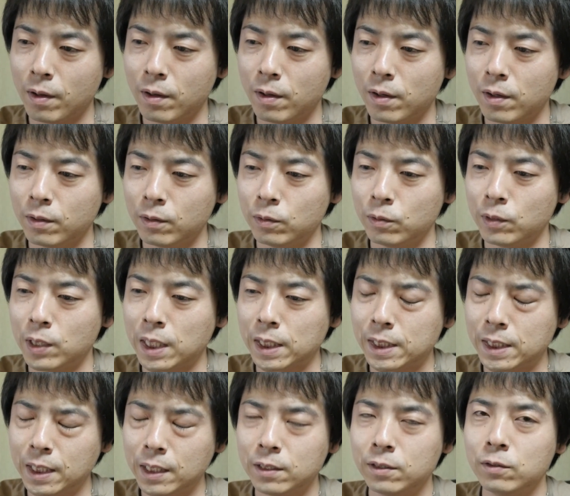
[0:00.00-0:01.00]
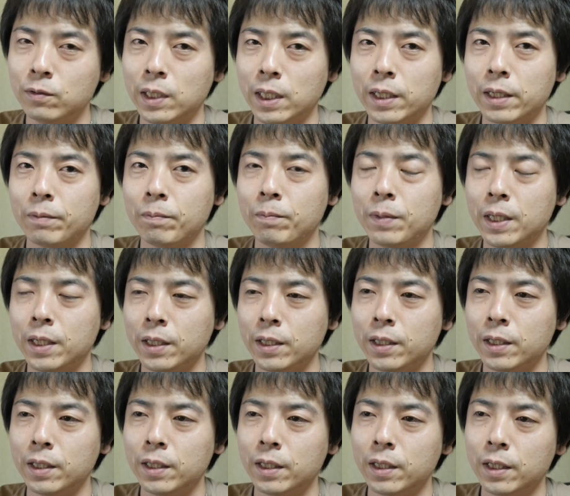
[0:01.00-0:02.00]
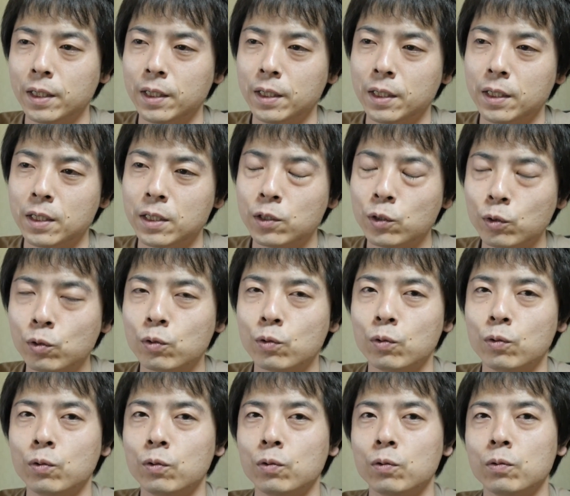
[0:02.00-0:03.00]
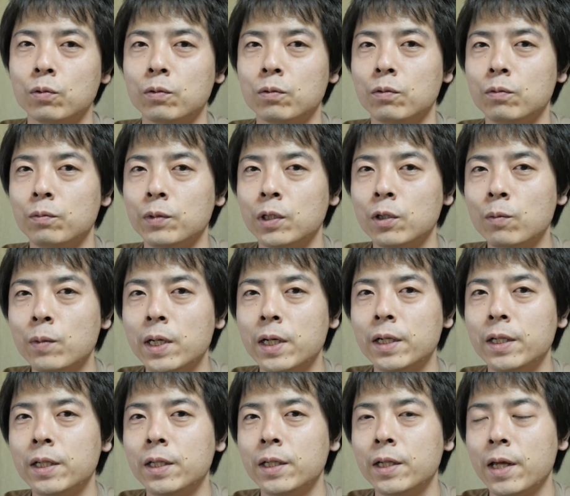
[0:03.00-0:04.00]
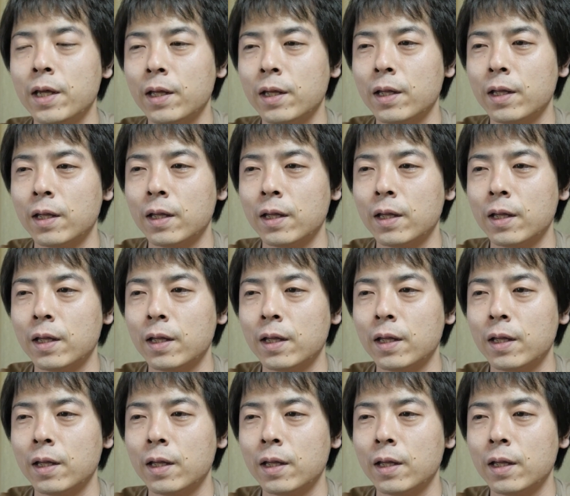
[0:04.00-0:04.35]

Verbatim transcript: あの、はちがつはやっぱりちょっと身の回りにね、